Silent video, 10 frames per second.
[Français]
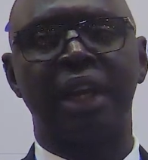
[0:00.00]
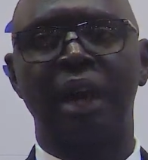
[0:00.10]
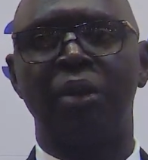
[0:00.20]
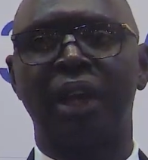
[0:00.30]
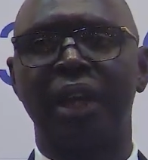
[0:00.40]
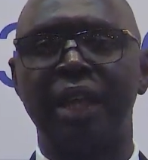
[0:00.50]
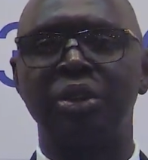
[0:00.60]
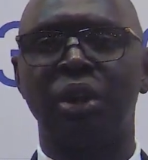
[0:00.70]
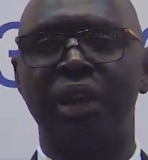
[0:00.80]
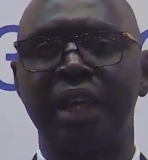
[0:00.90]
de Kaolack, la
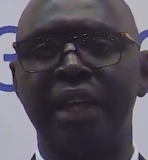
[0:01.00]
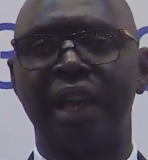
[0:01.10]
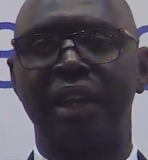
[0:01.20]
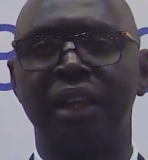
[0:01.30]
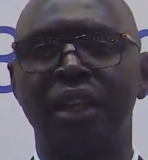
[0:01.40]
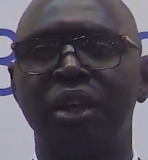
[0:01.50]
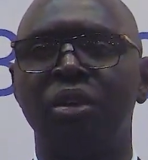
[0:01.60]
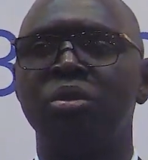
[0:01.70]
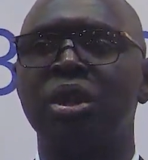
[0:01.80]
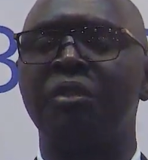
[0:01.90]
région de
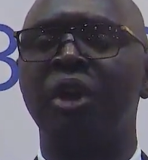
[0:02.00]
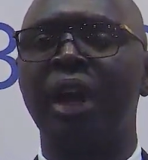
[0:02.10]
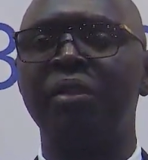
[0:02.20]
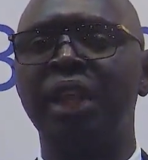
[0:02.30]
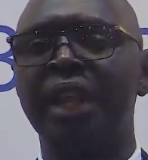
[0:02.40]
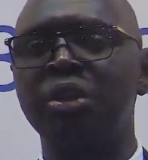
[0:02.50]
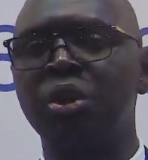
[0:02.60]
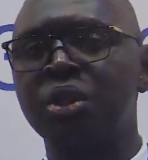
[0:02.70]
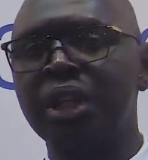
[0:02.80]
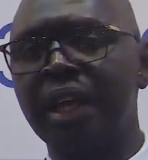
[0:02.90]
nous avions invité des
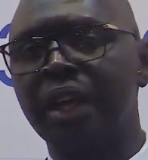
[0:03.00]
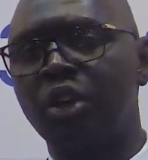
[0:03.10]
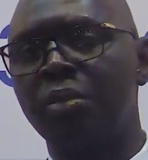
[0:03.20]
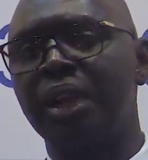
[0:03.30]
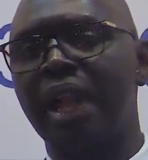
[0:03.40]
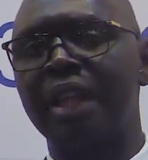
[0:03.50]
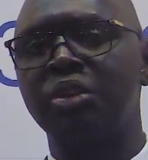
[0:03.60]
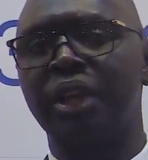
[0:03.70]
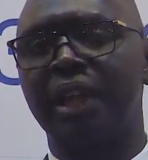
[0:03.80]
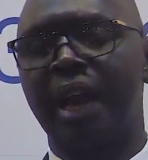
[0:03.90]
régions sœurs comme la
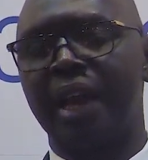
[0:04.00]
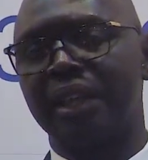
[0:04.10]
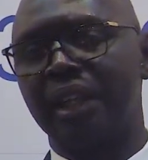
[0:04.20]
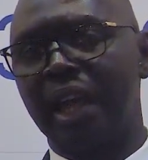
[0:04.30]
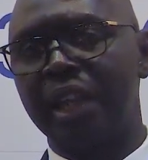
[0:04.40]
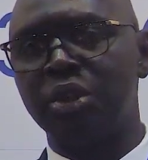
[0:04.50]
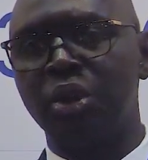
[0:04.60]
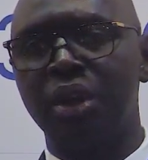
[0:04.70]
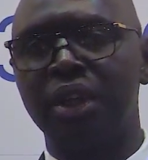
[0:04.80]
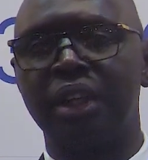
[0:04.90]
région de Kay, la
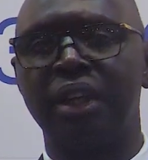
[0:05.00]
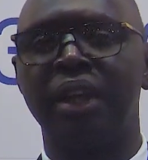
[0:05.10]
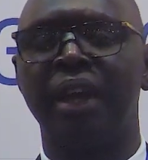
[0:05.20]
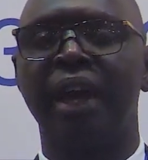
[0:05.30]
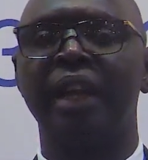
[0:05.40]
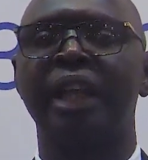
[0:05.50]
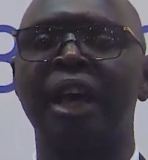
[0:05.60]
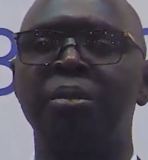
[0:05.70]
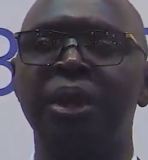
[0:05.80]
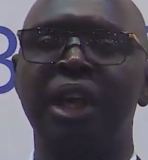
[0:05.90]
région de El
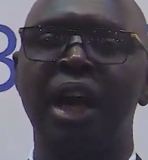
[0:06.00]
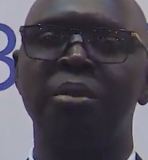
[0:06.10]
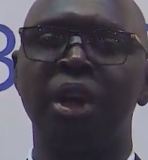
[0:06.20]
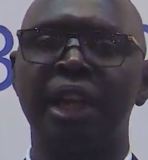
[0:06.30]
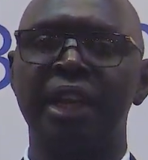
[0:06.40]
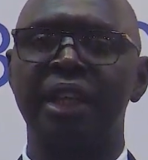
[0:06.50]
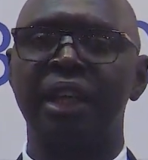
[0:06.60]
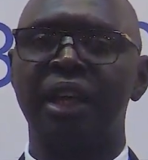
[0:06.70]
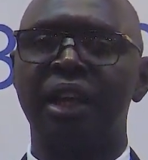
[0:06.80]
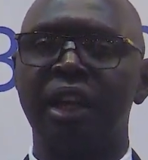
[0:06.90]
Garbi en Mauritanie,
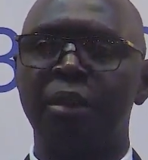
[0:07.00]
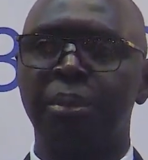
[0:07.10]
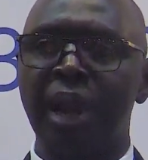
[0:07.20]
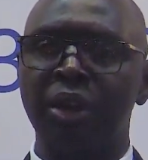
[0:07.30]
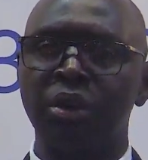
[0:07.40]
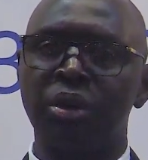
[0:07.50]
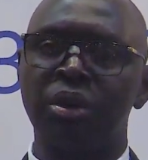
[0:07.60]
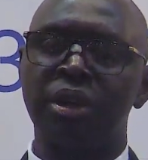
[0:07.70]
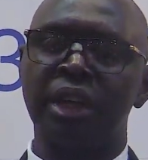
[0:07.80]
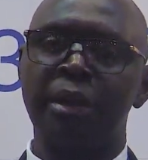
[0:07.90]
le,
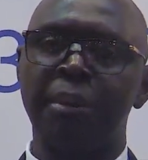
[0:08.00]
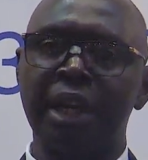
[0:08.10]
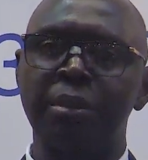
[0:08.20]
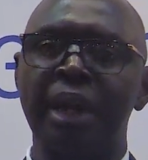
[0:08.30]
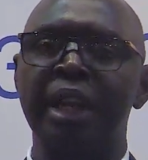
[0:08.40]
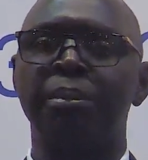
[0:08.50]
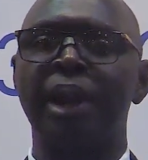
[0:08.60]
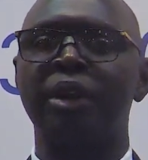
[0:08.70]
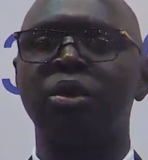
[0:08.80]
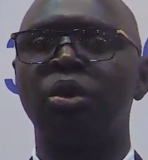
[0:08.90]
plateau, euh, le département des
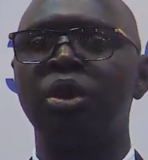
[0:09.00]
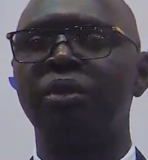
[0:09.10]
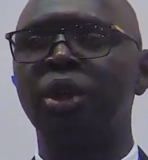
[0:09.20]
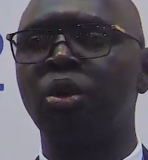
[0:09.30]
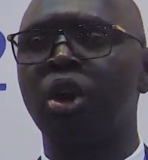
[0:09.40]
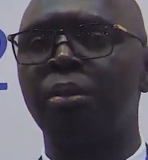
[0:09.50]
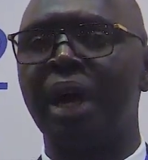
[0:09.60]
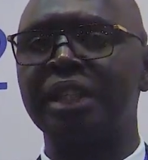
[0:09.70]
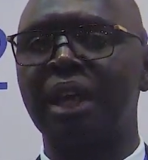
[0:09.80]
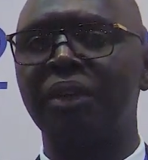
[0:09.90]
plateaux au niveau du
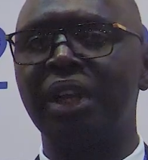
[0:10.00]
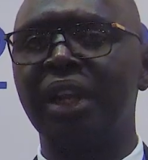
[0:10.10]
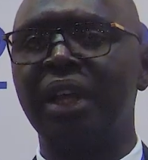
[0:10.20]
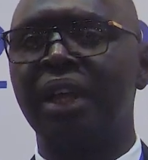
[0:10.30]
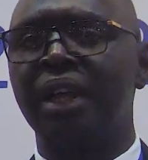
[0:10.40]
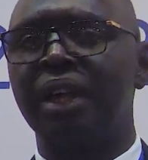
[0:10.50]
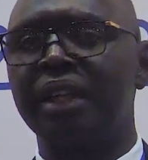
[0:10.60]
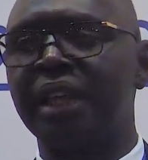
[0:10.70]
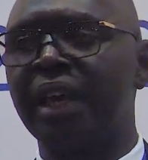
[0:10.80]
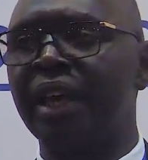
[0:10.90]
Congo-Brazzaville.
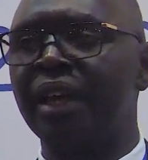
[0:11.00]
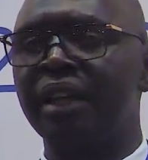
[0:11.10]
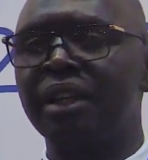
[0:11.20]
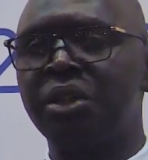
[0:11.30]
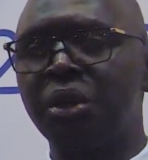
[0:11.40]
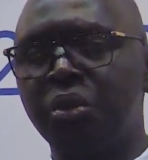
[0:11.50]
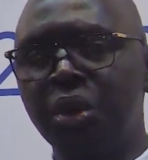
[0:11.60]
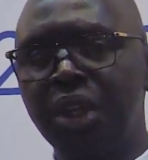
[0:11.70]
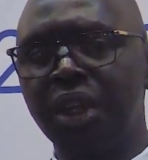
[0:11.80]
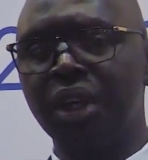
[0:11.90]
Ces
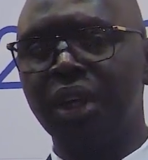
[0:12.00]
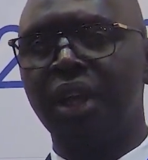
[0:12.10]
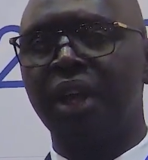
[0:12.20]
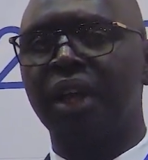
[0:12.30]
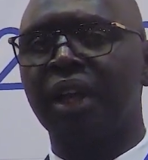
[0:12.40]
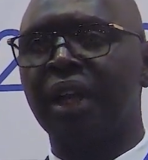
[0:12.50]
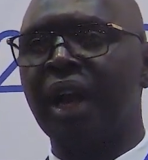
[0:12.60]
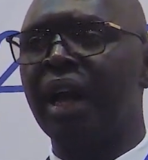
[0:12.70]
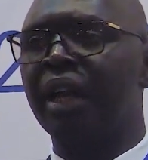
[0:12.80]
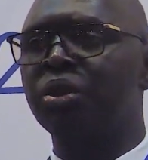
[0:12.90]
structures,
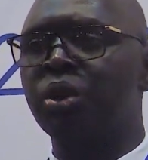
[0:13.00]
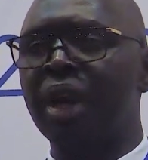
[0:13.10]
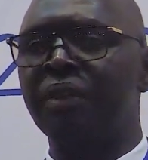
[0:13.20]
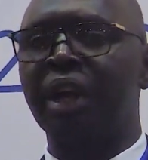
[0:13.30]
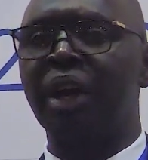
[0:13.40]
quand ils sont arrivés à